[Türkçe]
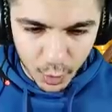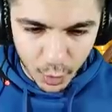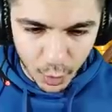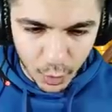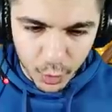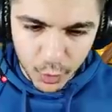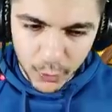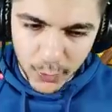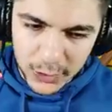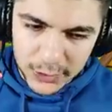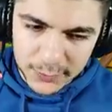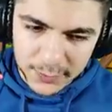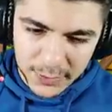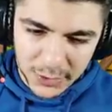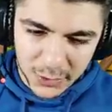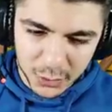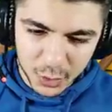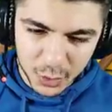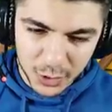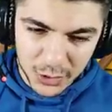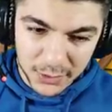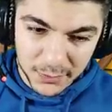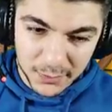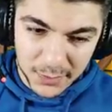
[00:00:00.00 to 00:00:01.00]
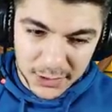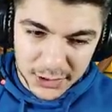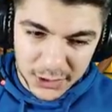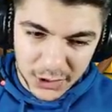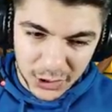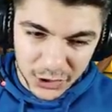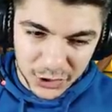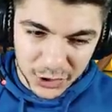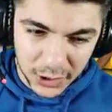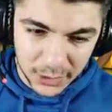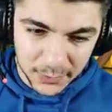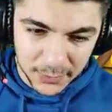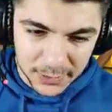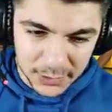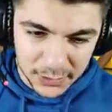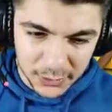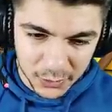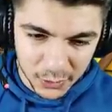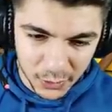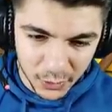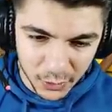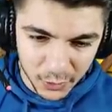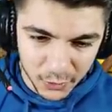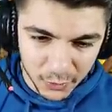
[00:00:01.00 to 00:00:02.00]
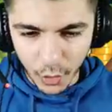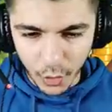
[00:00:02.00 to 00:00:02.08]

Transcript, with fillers: dur onu basmadan şu 25 taşı almak istiyorum.